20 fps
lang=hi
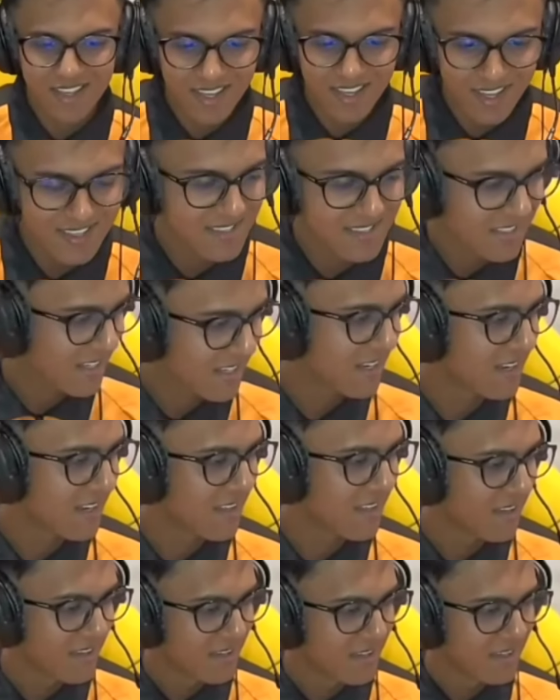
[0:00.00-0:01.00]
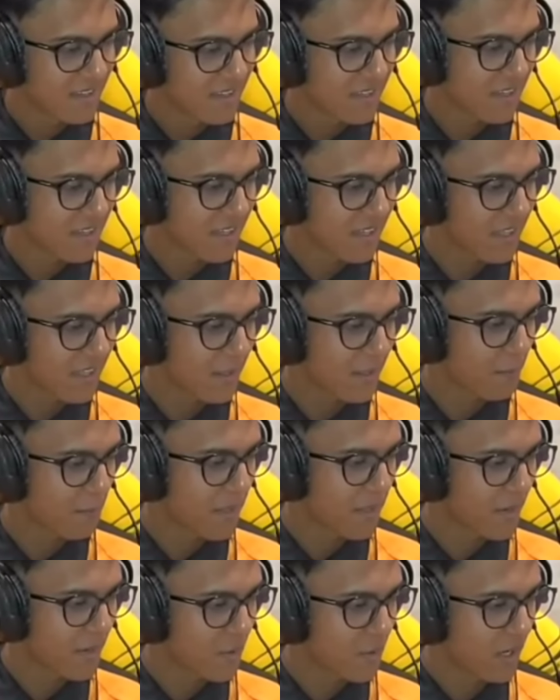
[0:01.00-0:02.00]
है सीन कि
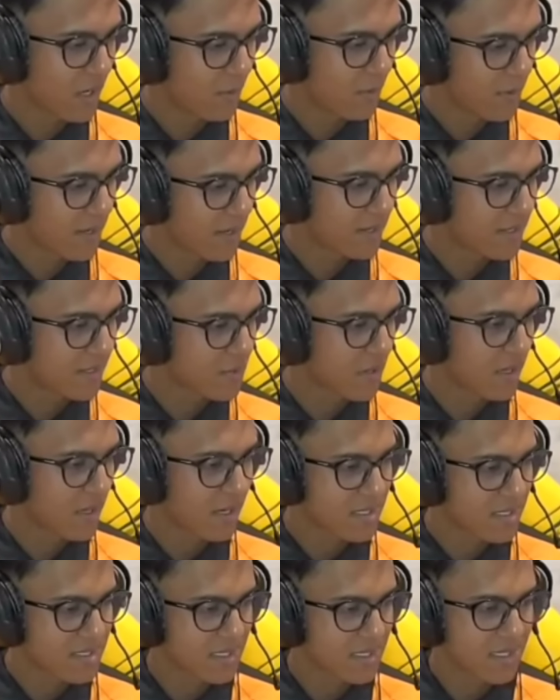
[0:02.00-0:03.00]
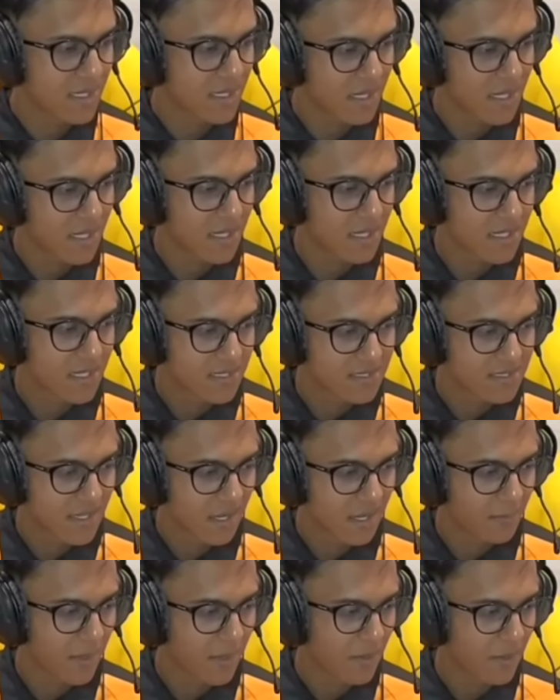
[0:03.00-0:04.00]
मेरे को अभी के लिए थोड़ा रेस्ट दिया है
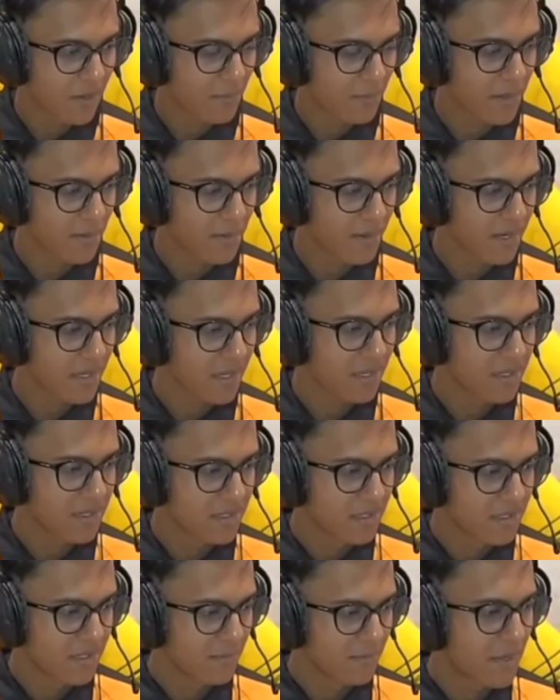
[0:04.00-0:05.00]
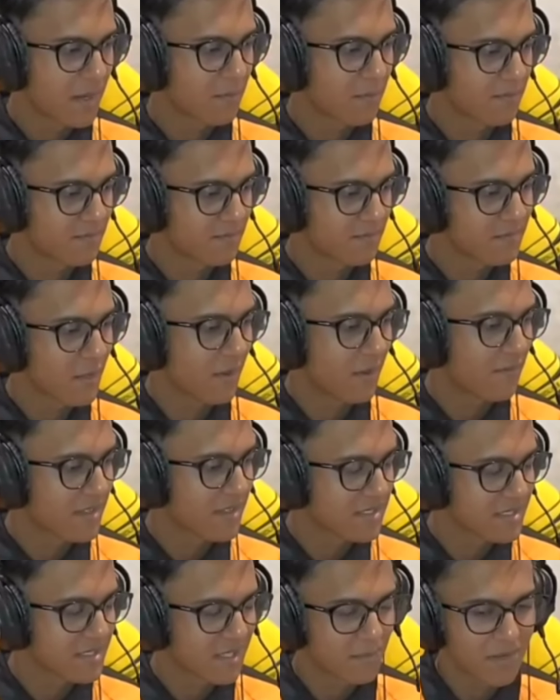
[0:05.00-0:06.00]
जली भाई और अमर भाई ने मतलब
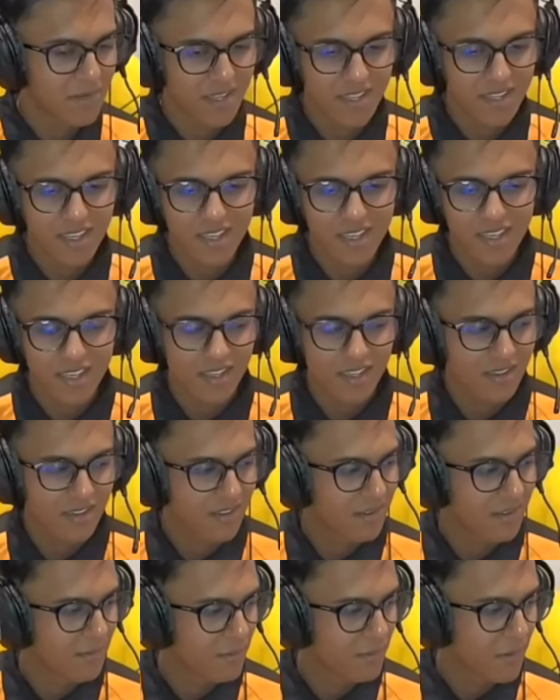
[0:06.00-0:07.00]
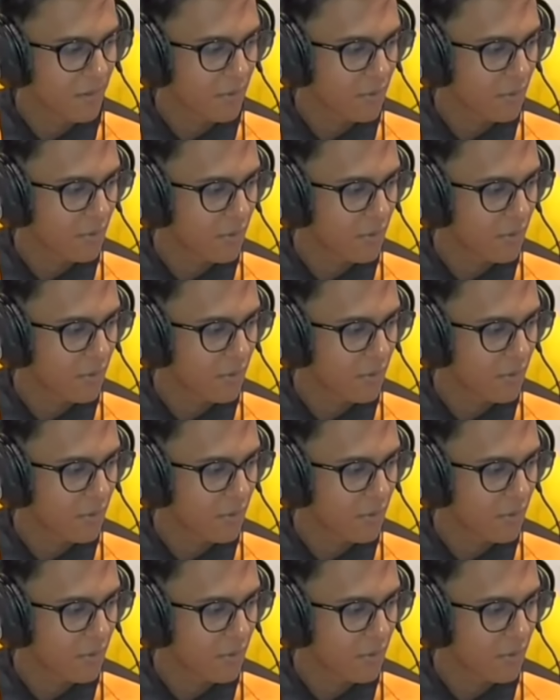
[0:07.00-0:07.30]
ऑब्वियसली सबने कि मेरे को